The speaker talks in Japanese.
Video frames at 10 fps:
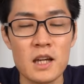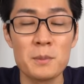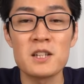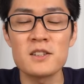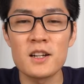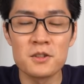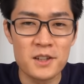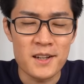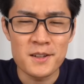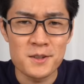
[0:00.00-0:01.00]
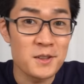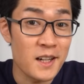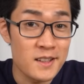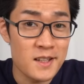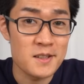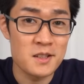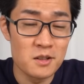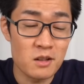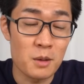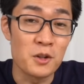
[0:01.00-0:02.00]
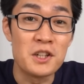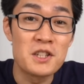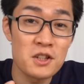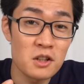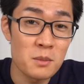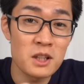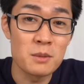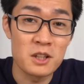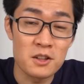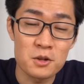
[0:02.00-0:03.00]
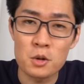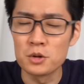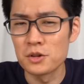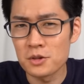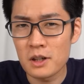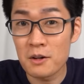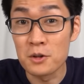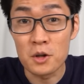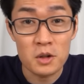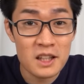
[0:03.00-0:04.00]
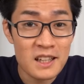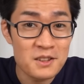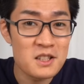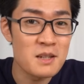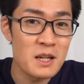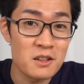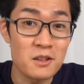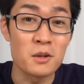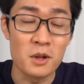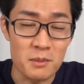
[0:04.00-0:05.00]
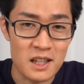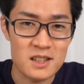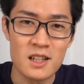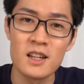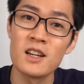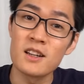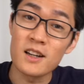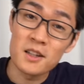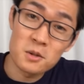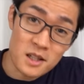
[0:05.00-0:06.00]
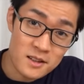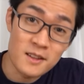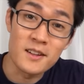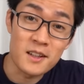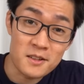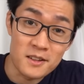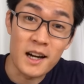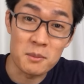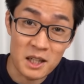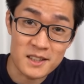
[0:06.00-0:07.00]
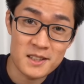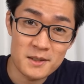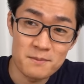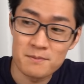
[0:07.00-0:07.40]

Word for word: キャパシターの原理を解説する動画も一緒に見てもらうと、この動画をより楽しめると思います。概要欄にリンクあります。